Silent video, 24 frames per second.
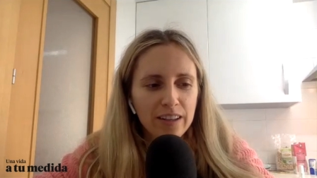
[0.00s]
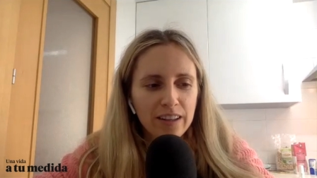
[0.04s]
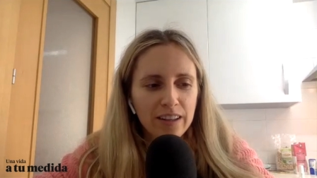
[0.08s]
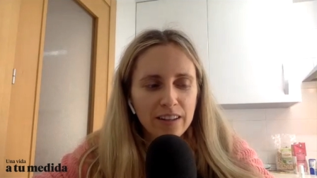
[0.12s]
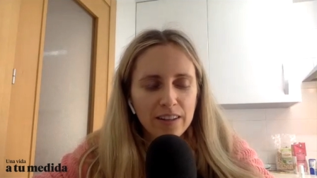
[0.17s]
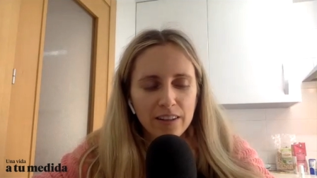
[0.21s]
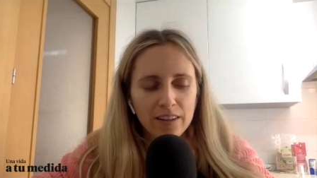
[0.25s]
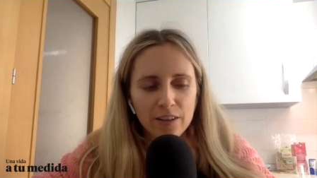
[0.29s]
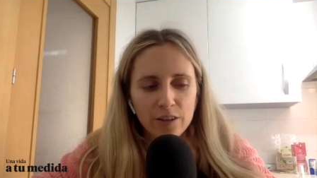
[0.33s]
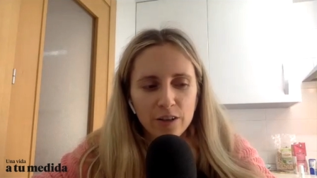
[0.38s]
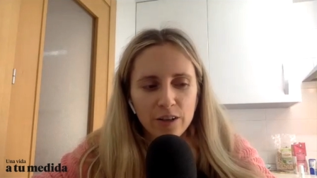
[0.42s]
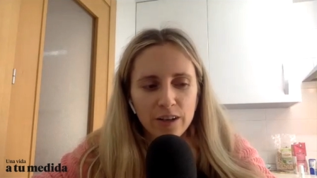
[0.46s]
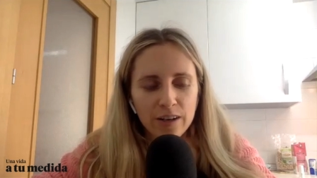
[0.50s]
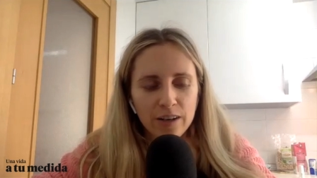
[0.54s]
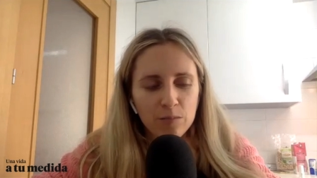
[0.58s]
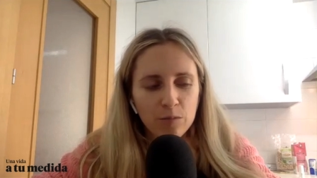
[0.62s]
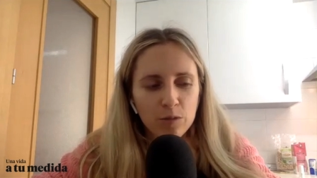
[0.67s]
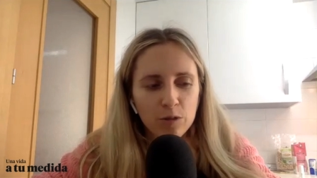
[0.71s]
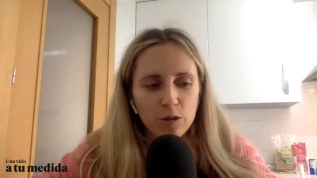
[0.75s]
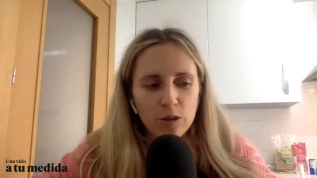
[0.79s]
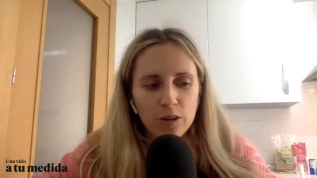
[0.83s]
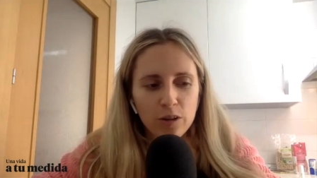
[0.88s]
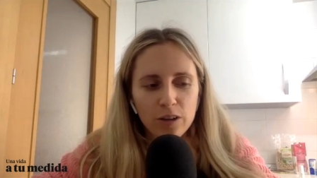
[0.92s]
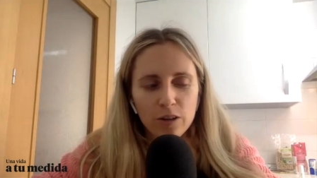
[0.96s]
que deterioran
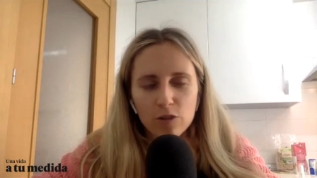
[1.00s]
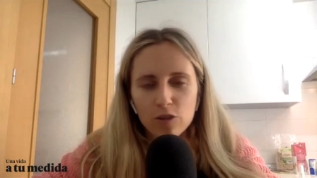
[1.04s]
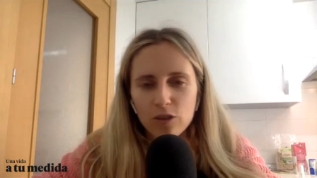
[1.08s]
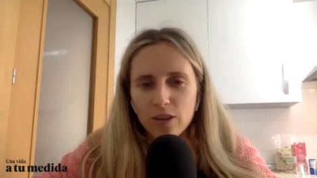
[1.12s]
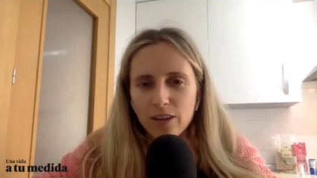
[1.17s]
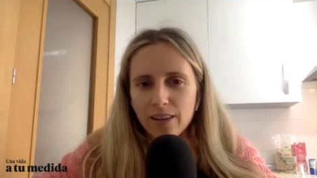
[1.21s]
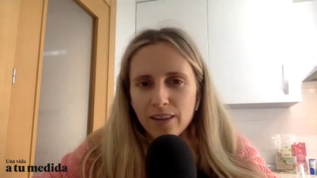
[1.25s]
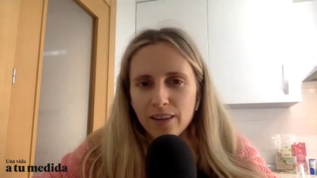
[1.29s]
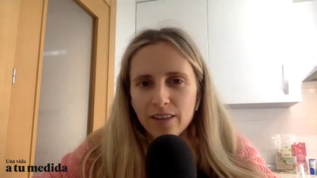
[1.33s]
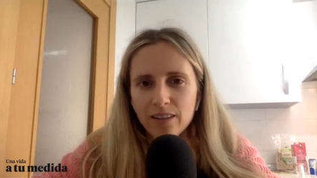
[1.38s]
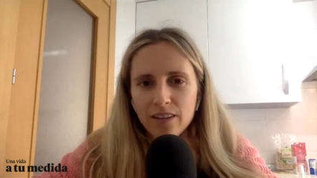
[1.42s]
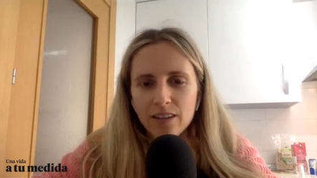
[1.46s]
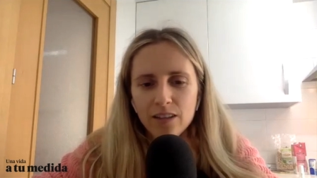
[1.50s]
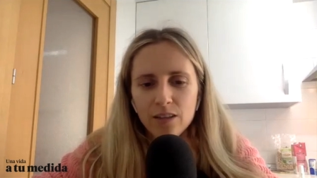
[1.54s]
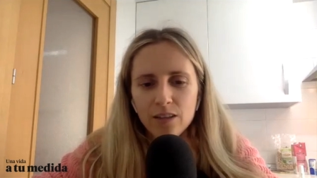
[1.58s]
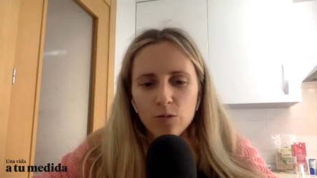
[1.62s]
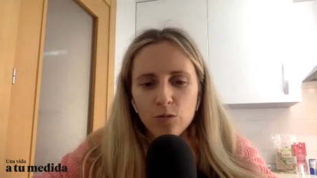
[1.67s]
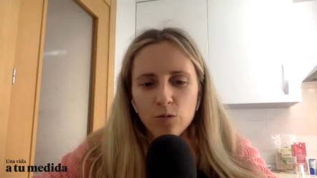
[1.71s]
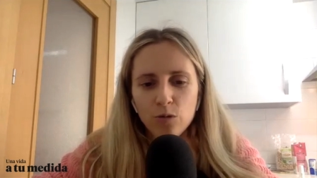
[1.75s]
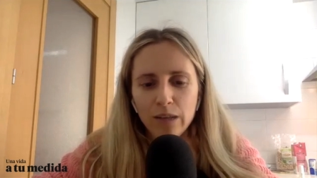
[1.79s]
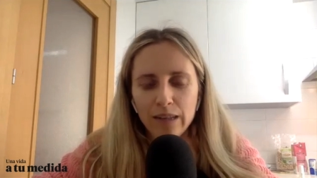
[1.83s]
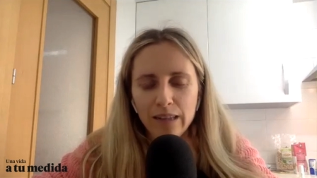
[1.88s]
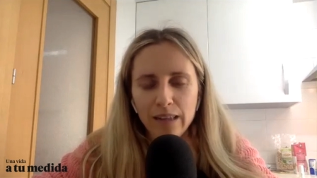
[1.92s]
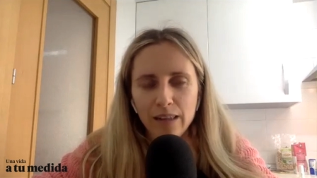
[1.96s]
un montón de cosas de ti,
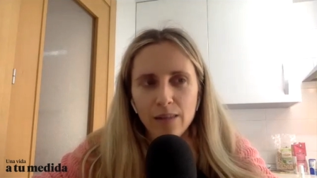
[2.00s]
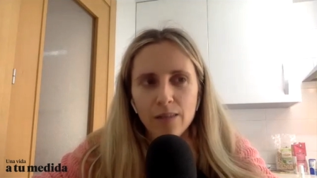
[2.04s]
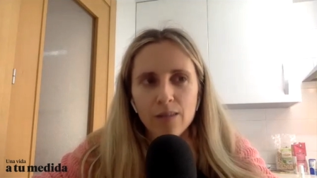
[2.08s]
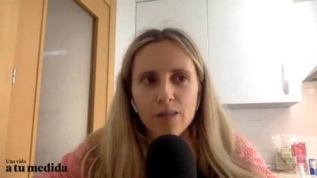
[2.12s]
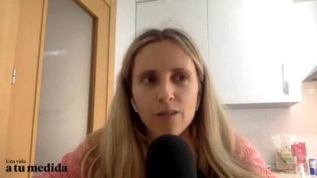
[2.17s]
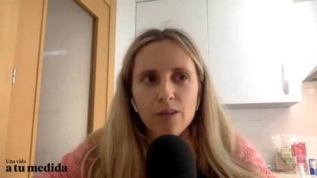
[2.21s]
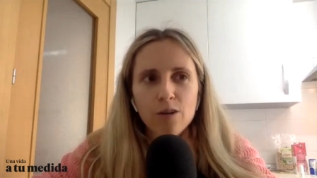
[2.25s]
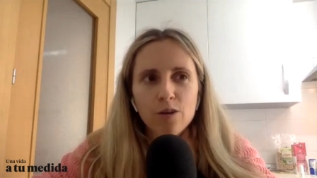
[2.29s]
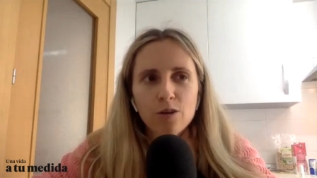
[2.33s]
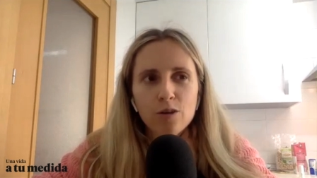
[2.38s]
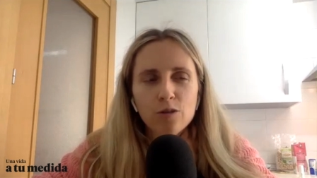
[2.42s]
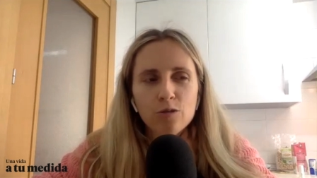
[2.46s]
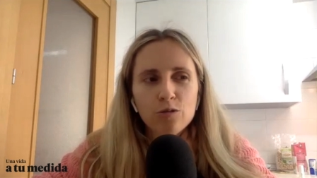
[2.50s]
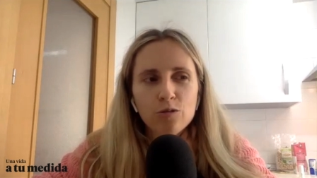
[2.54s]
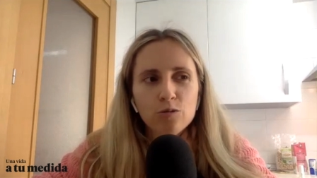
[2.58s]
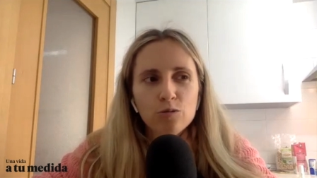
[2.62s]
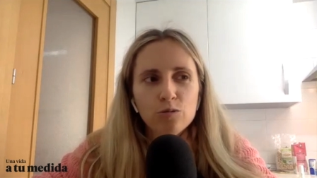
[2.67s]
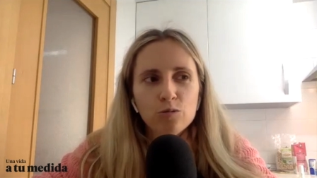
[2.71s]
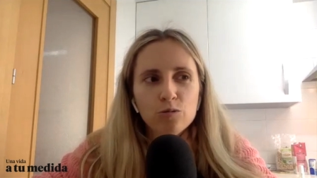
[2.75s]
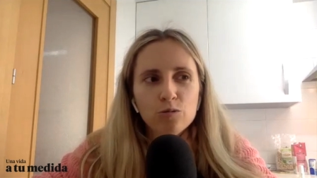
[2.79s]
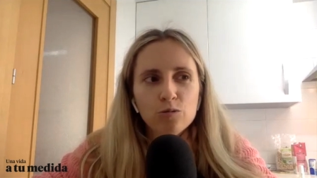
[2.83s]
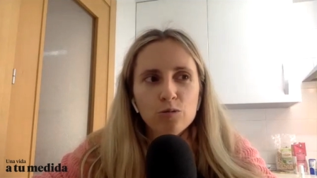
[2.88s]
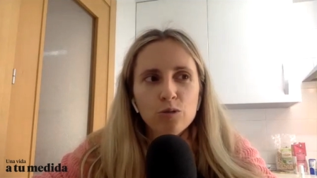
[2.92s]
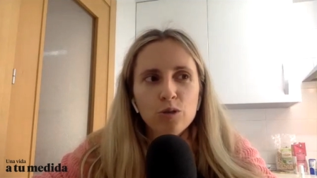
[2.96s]
tu atención,
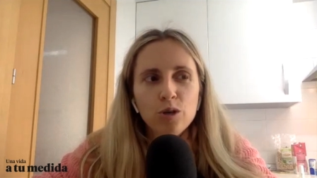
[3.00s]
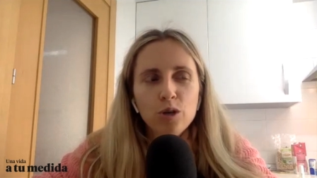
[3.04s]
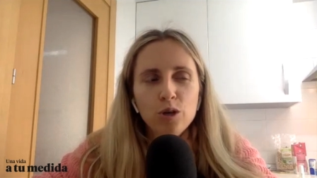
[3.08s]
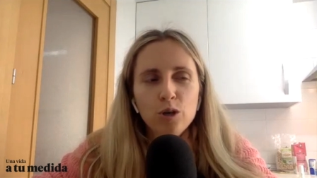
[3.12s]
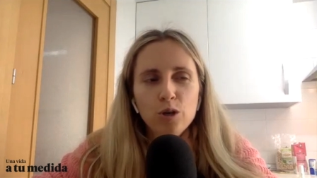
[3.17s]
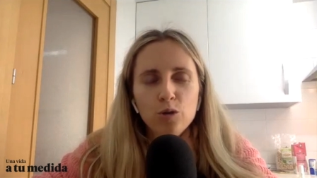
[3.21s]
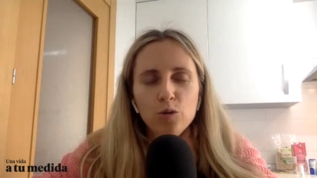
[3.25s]
tu,